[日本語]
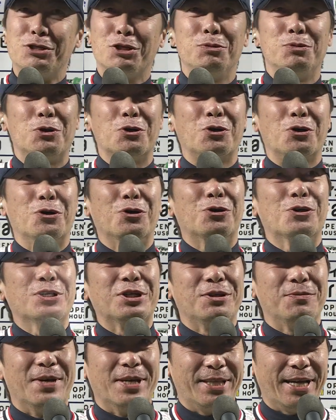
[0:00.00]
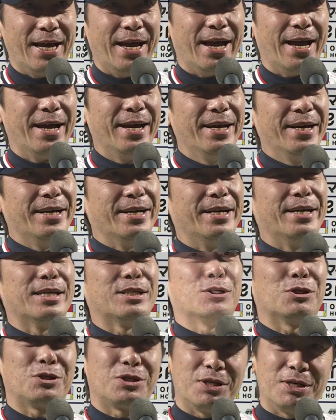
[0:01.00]
丈夫を心に秘めて、えー、
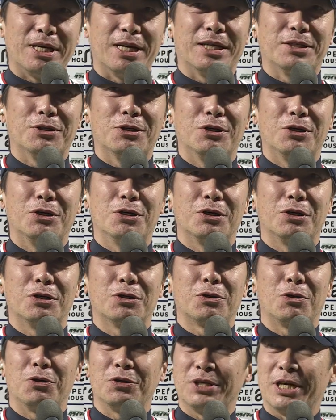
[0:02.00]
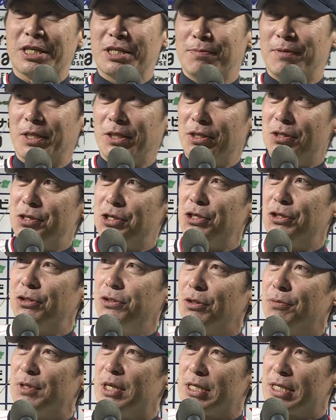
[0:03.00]
そして、あのここに集まっている神
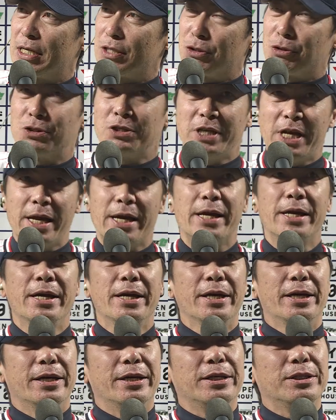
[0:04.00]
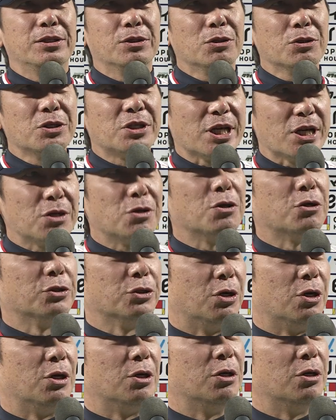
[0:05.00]
宮の皆さんそして、えー、日本全国
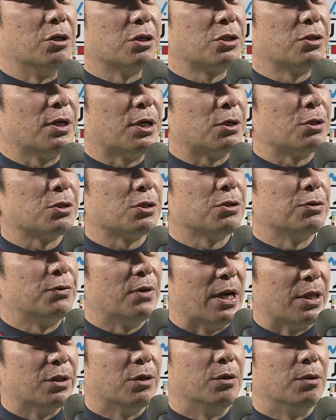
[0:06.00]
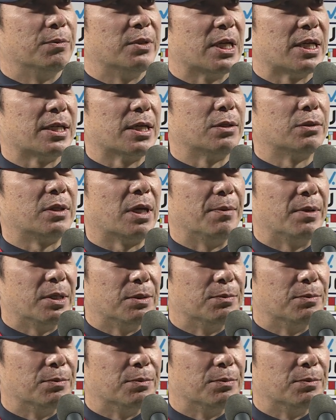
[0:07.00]
のスワローズファンの皆さんのため